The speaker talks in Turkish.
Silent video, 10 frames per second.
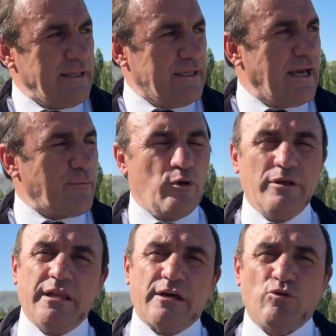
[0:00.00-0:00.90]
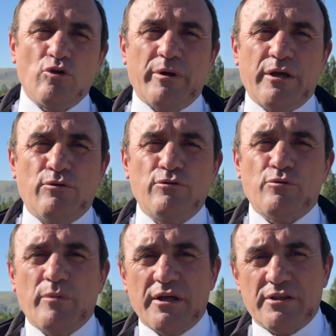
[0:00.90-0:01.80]
diğer bölgelerde olmayan
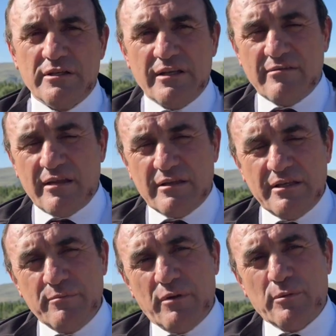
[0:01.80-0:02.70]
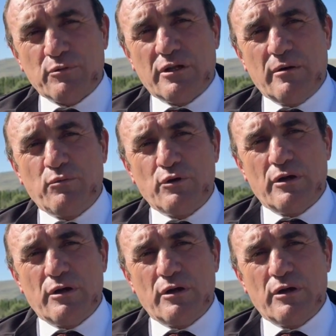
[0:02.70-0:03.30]
kültür balıkçının lezzetliğini Bayburt'ta buna,